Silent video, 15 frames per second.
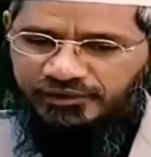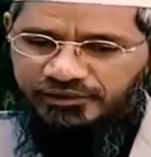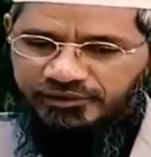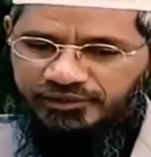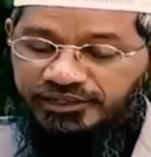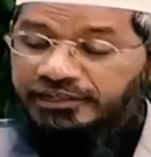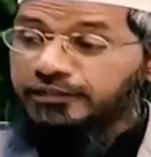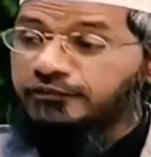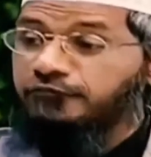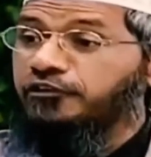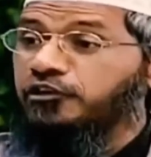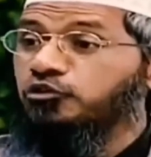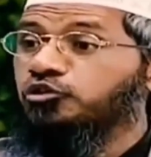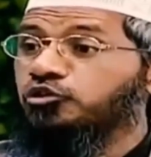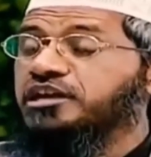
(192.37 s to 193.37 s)
যে এক
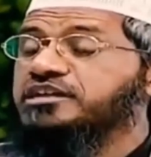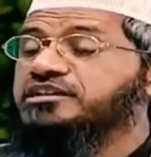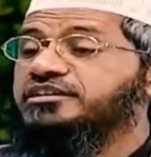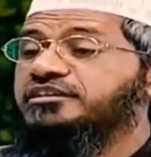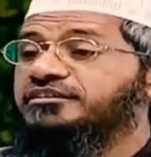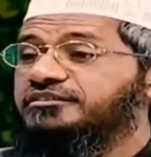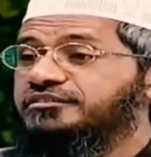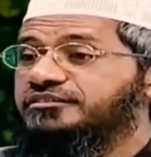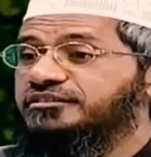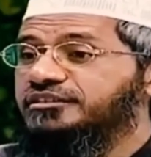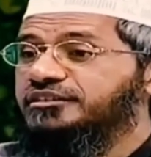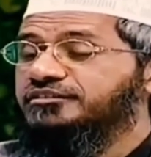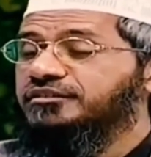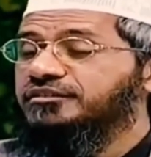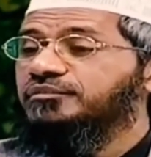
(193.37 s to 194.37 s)
এক পরিস্থিতিতে
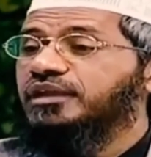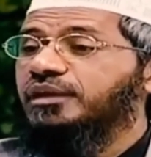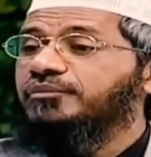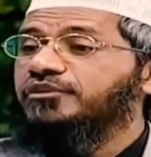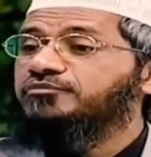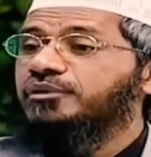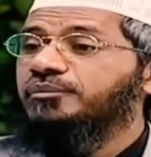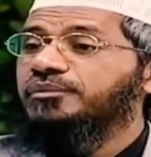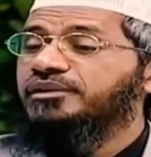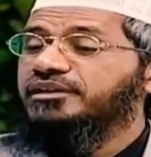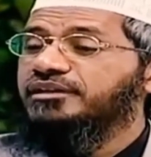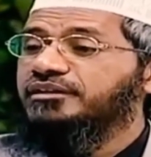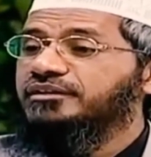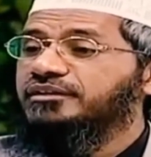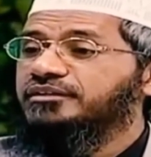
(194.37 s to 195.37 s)
কখনো হয়তো
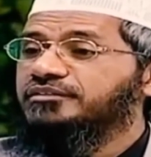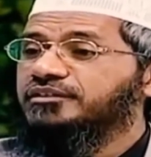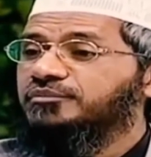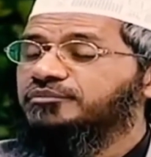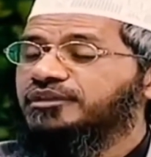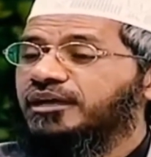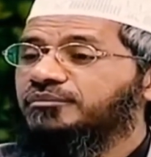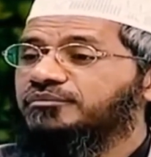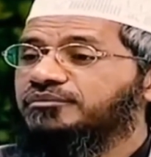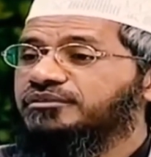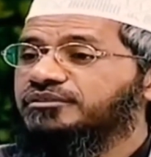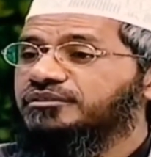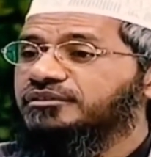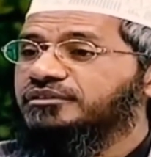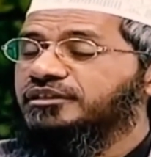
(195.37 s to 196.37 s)
অনুমতি আছে
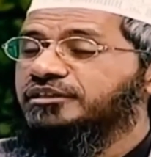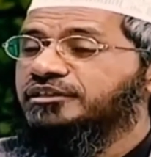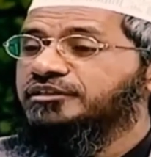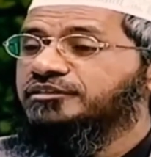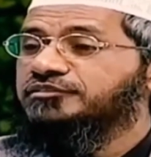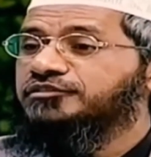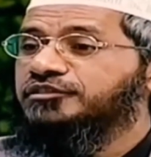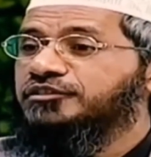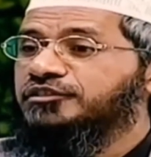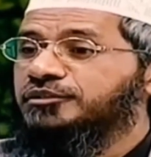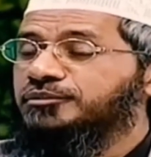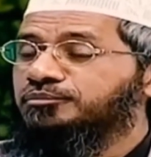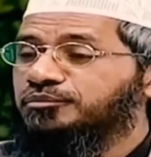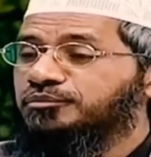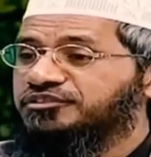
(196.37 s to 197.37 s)
কখনো এটা
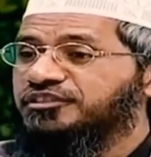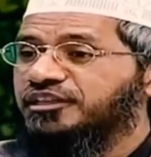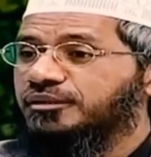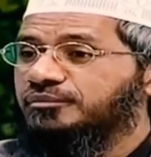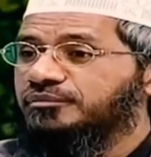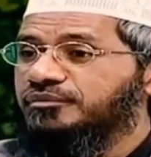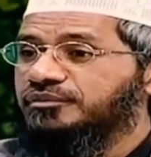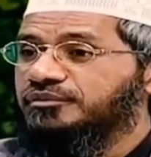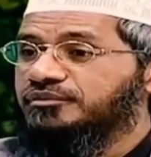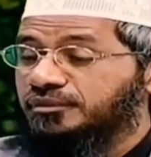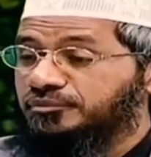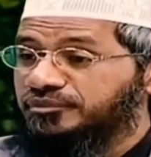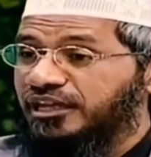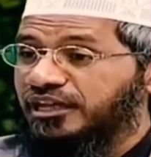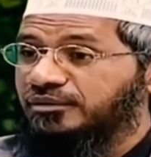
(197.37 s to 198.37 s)
হচ্ছে মুস্তাহাব
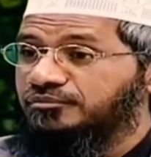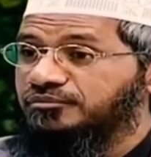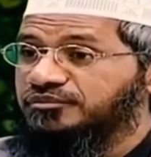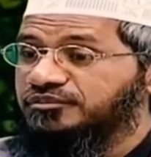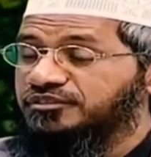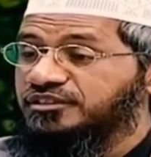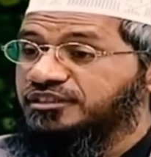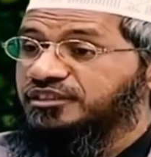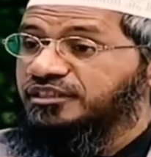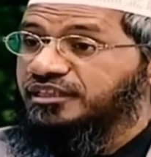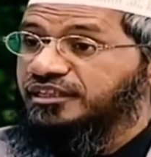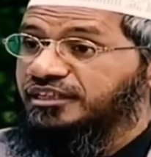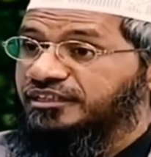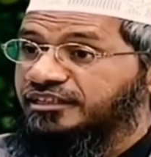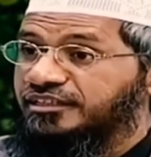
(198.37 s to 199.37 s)
আবার
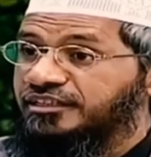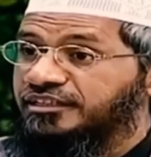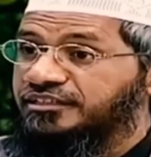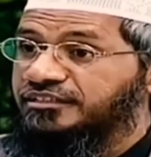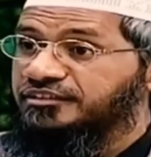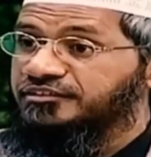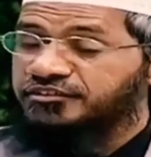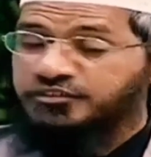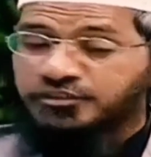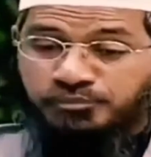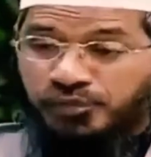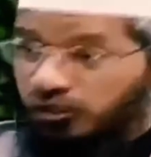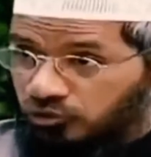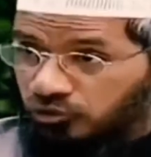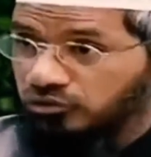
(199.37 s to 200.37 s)
কখনো বা
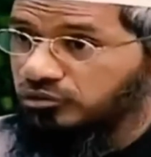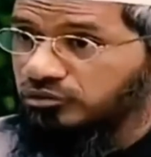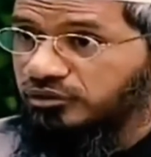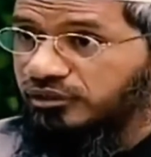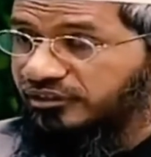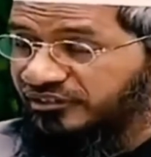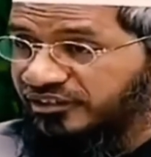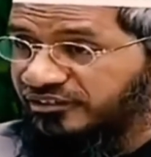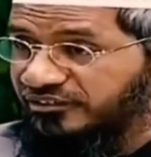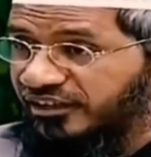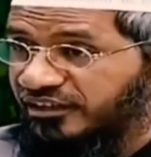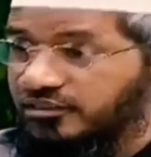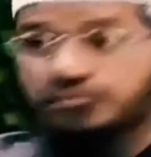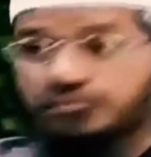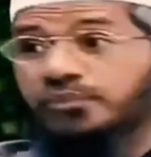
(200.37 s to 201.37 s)
এটাকে বলা হয়েছে
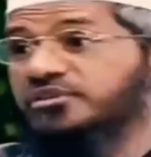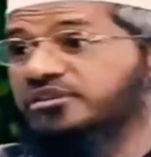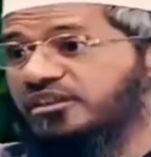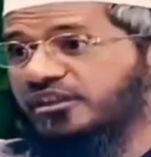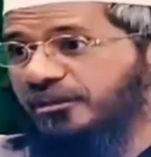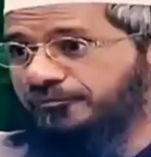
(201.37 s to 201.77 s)
মাকরু আবার